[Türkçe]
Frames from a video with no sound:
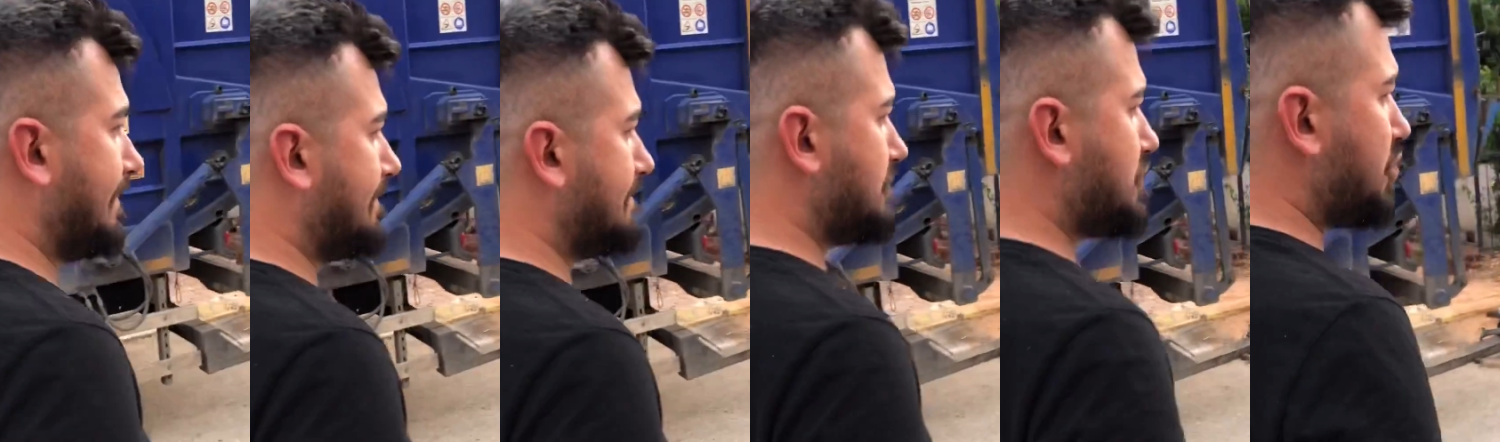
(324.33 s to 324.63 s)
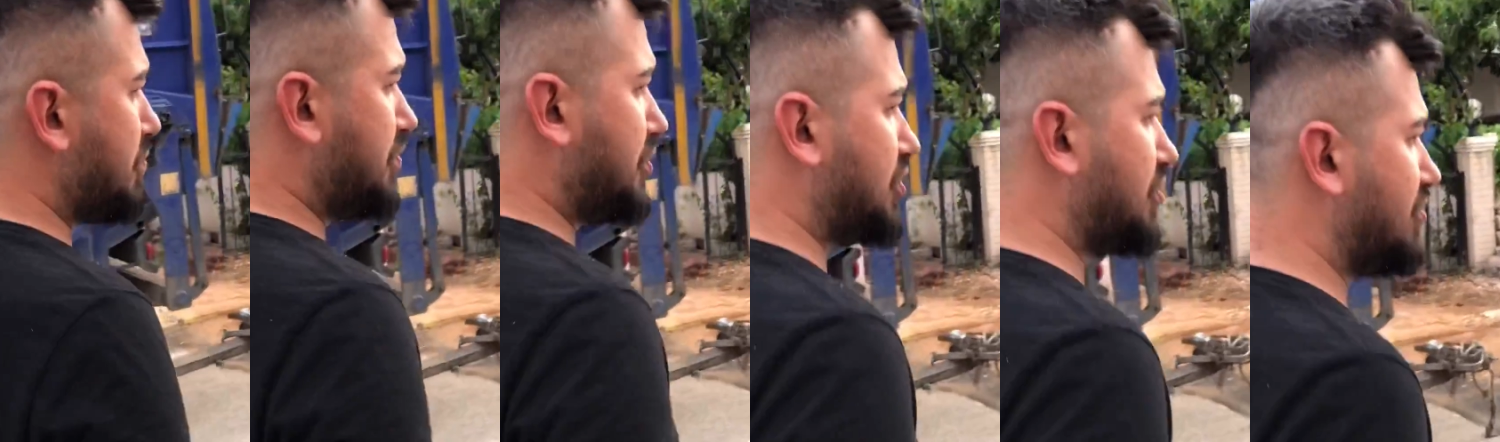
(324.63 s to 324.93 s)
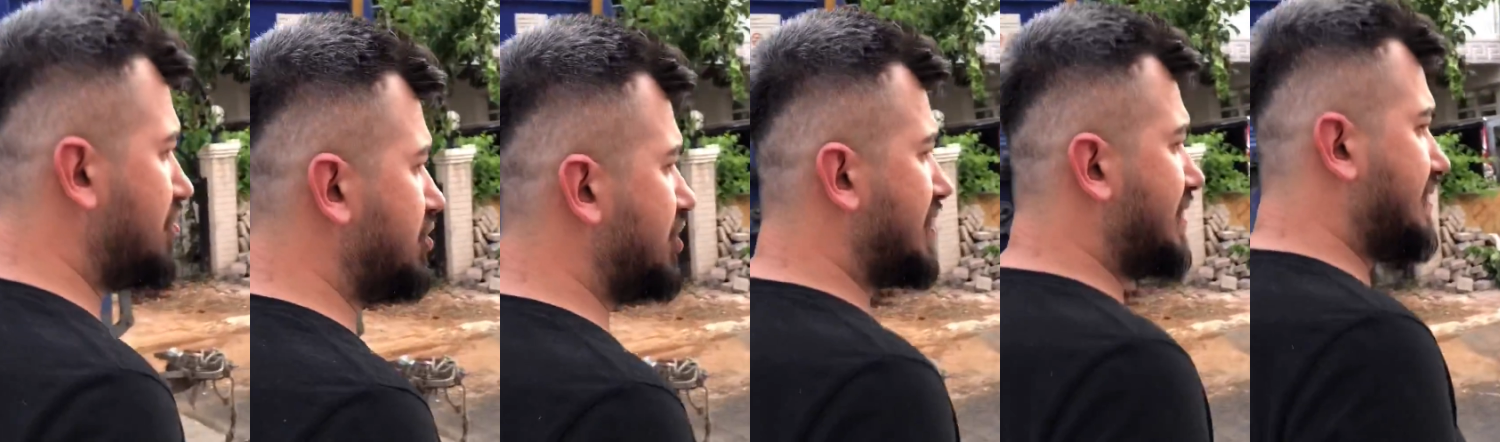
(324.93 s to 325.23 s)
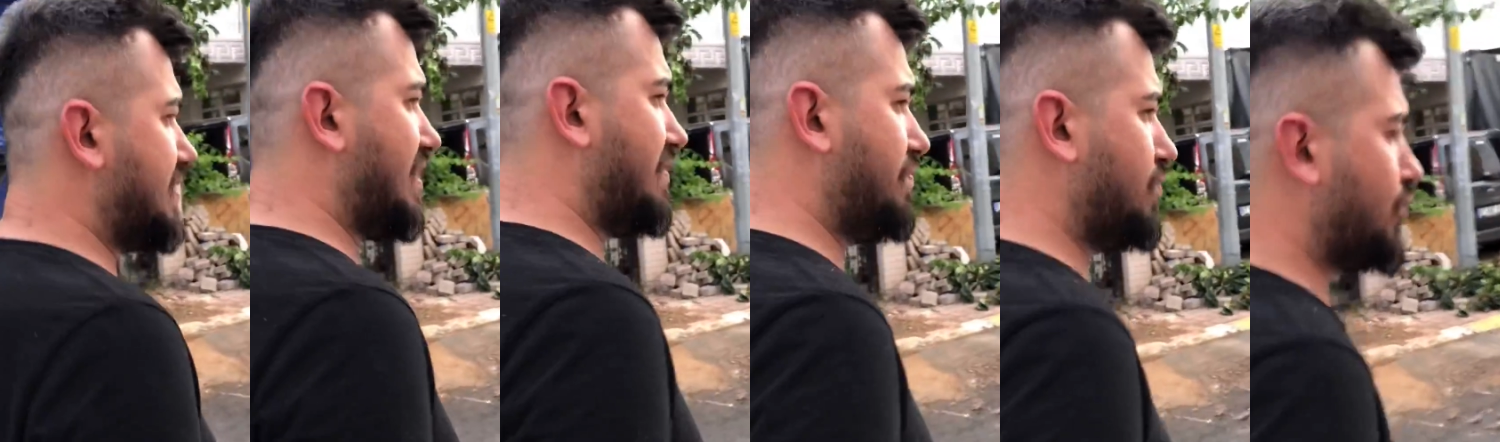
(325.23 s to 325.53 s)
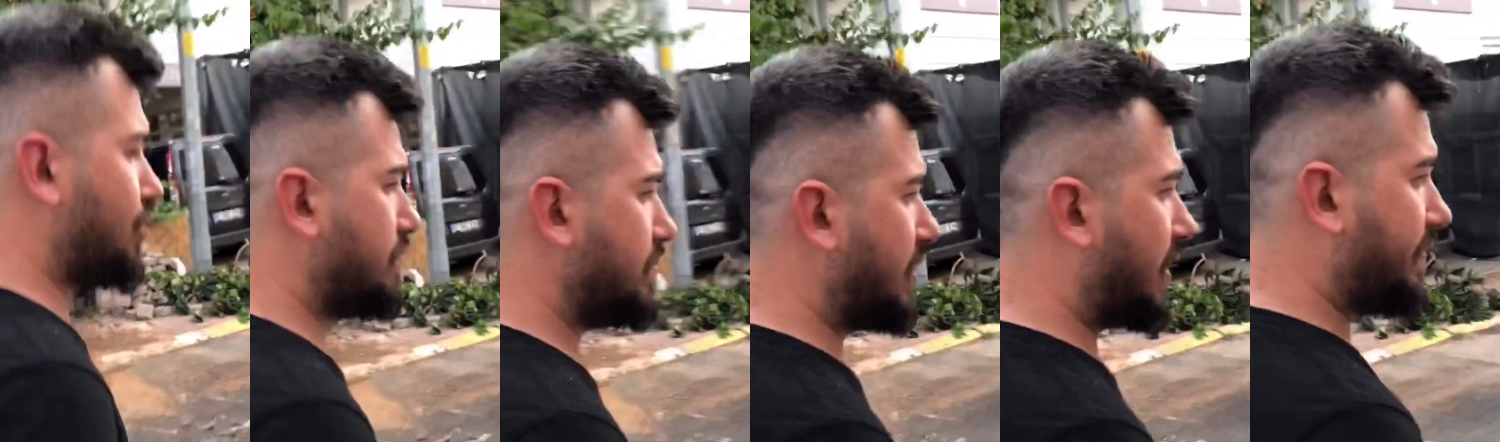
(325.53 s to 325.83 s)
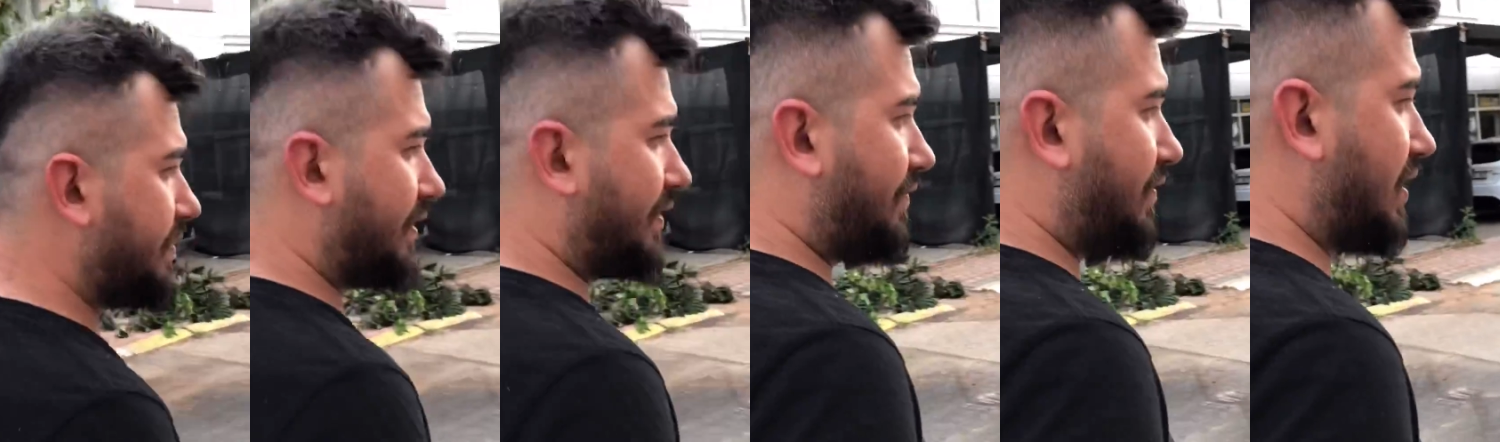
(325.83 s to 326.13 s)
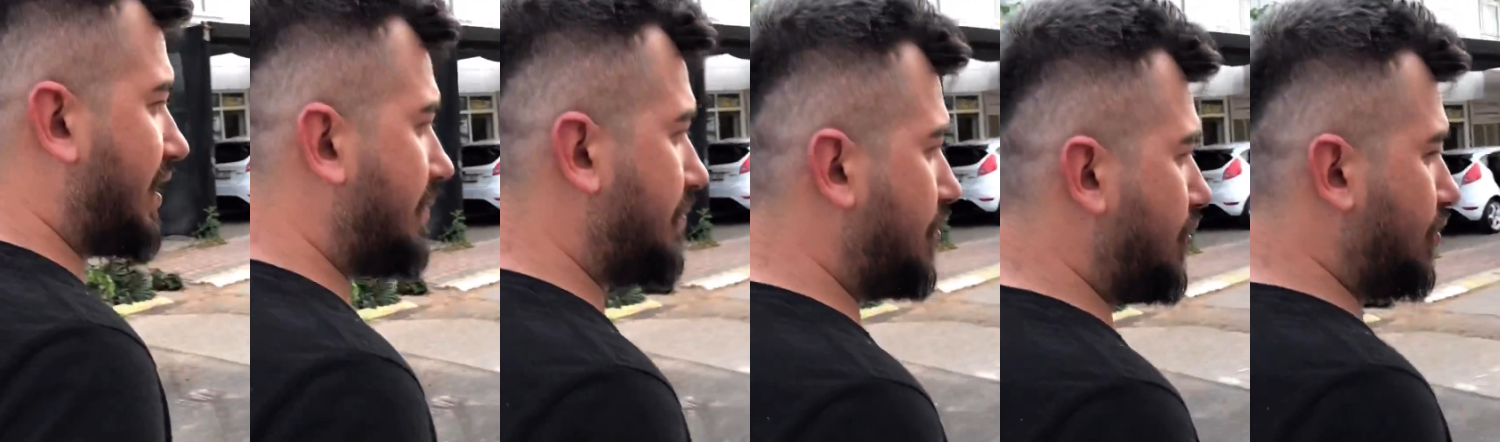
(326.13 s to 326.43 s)
Yok bir şey olacağını sanmıyorum. Yanlık anlık
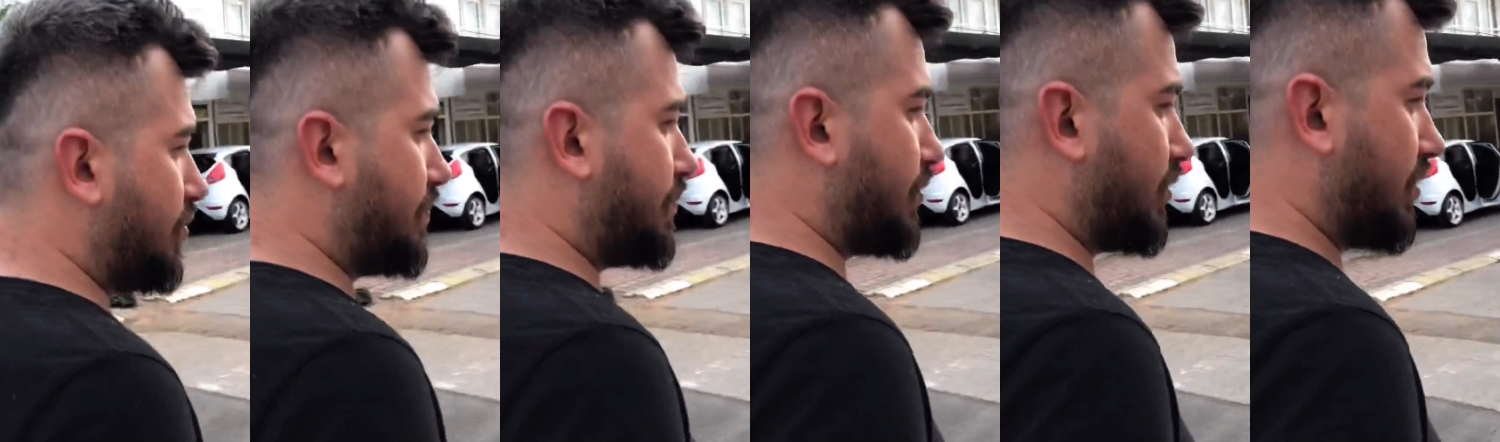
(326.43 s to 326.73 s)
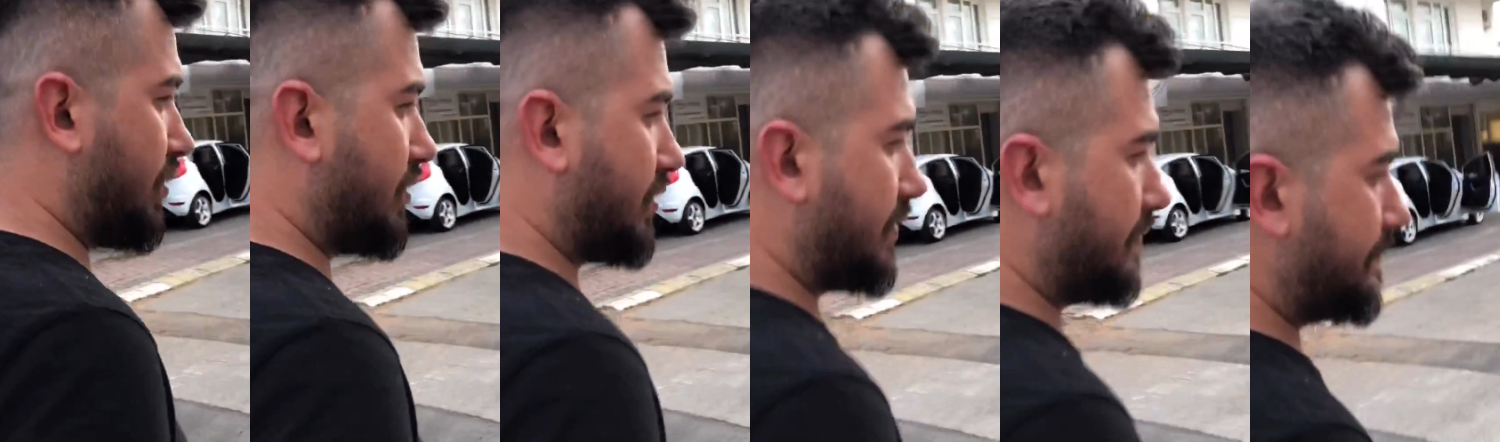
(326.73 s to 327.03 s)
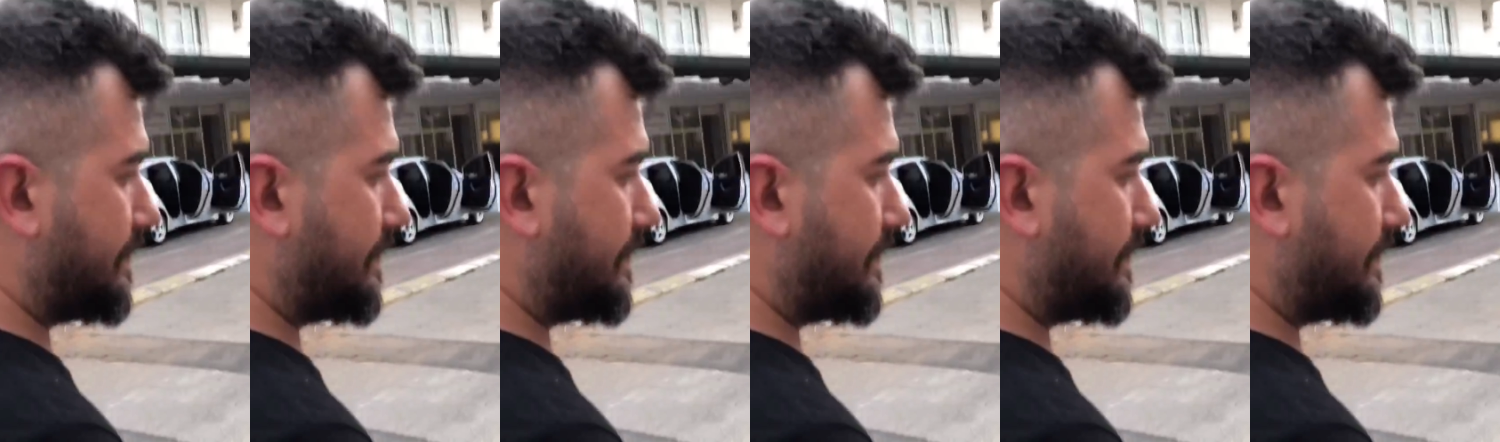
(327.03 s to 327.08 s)
Özden diyor ki farlar,